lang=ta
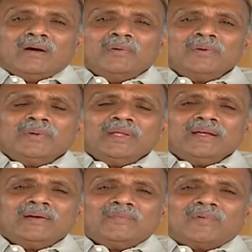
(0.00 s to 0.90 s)
அவருடைய
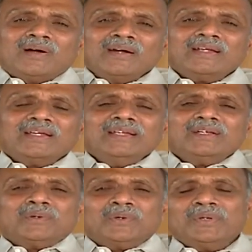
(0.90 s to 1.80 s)
வாழ்க்கையின்
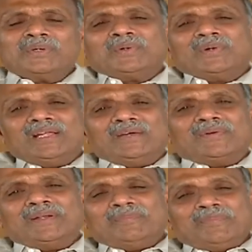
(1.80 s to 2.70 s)
குறிக்கோளை
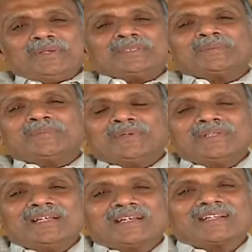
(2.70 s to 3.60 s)
அவருடன் பேசும்பொழுது
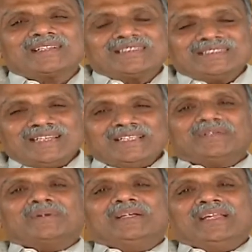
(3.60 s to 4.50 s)
நான் தெரிந்து
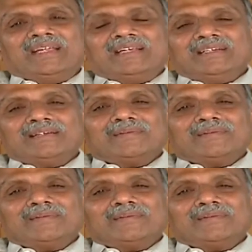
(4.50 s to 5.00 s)
கொண்டேன்